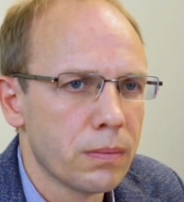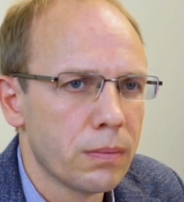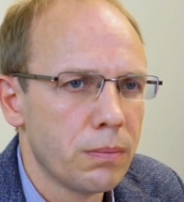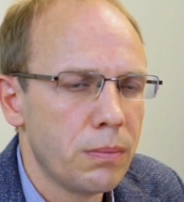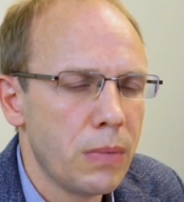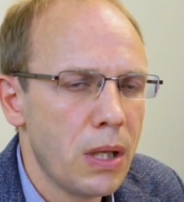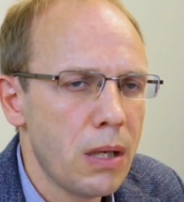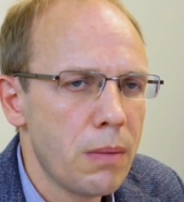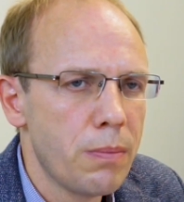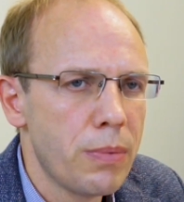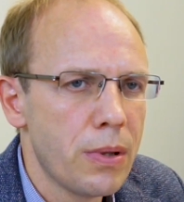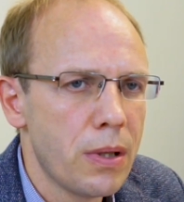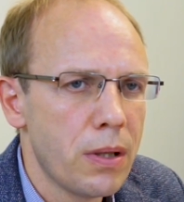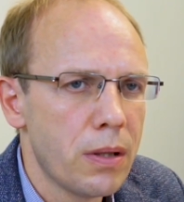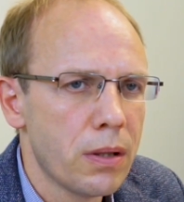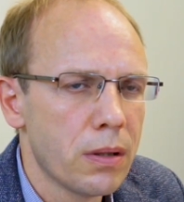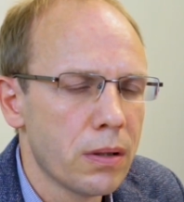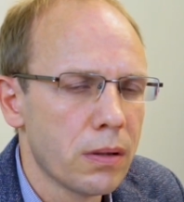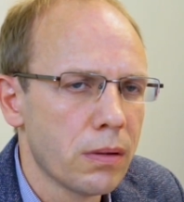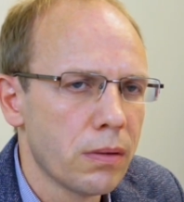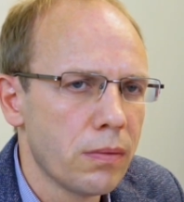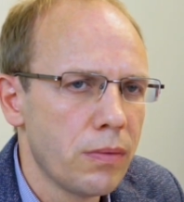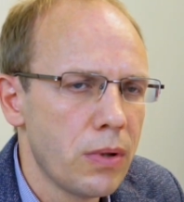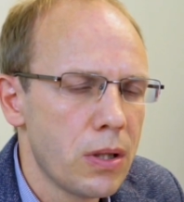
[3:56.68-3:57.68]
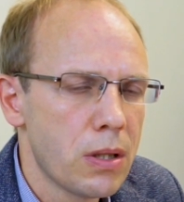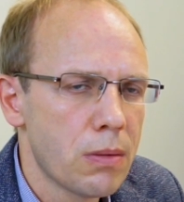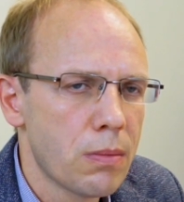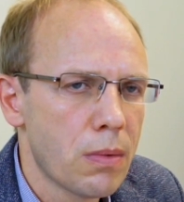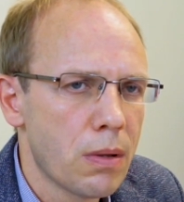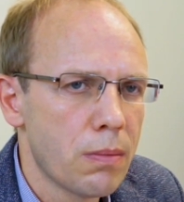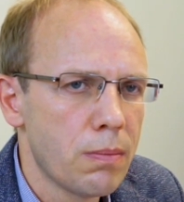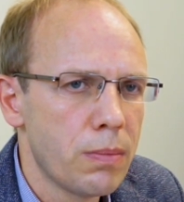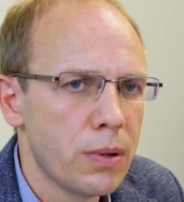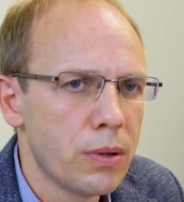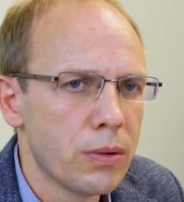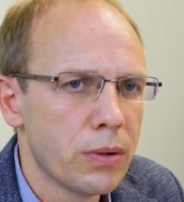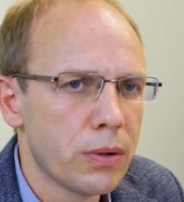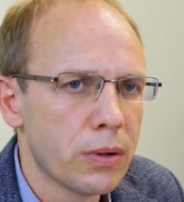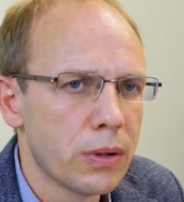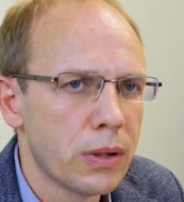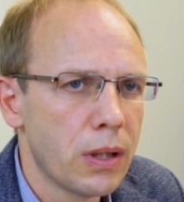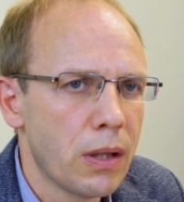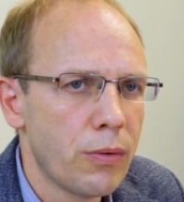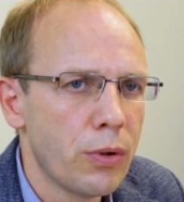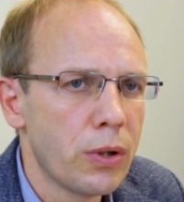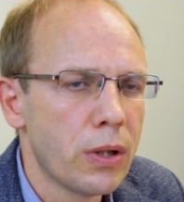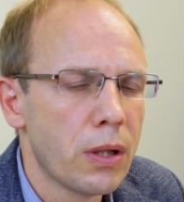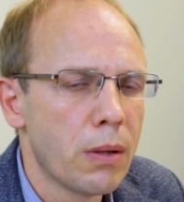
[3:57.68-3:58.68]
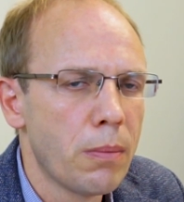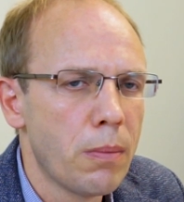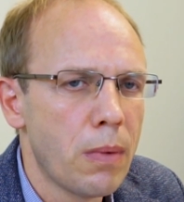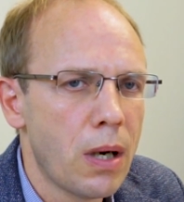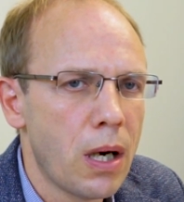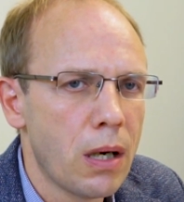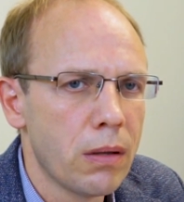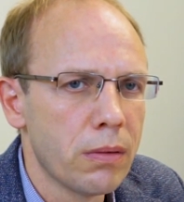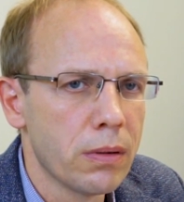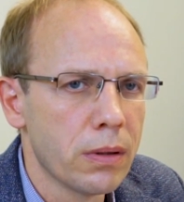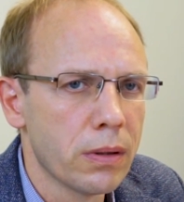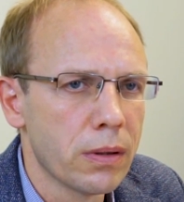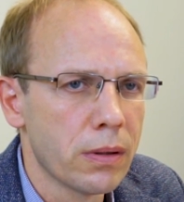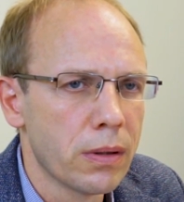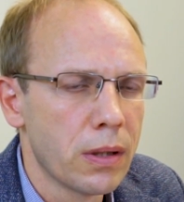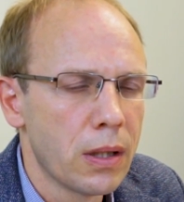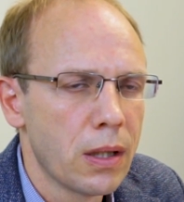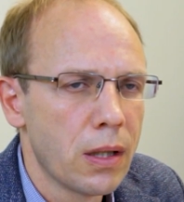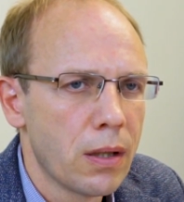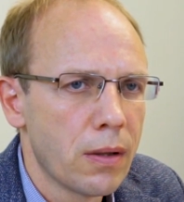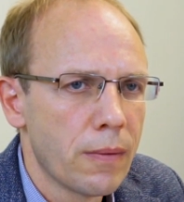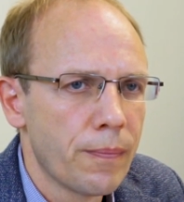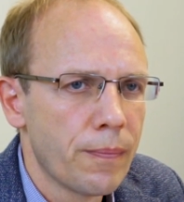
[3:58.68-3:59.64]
Мебели, видимо, было довольно мало.